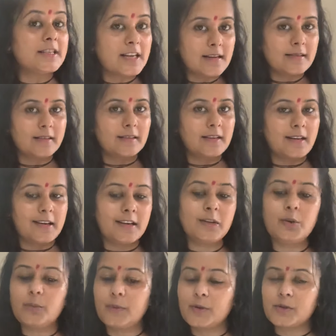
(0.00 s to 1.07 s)
जा सकता है
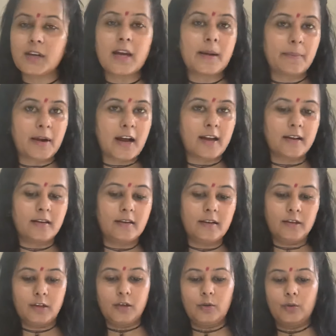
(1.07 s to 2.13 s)
तो मैं उसे अप्लाई कर
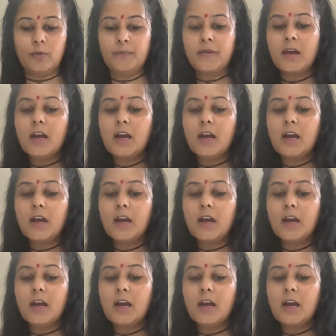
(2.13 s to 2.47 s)
लेती हूँ